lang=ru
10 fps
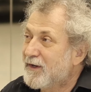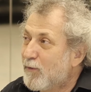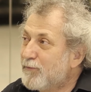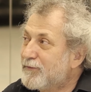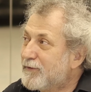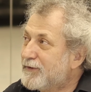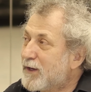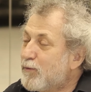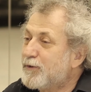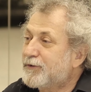он
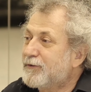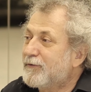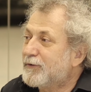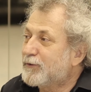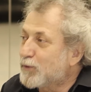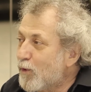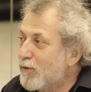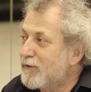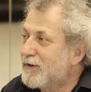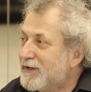находит
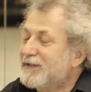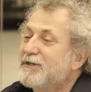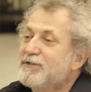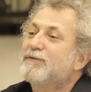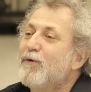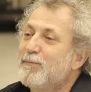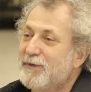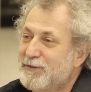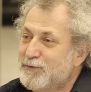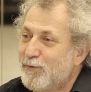то, ради чего он
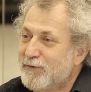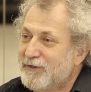пришел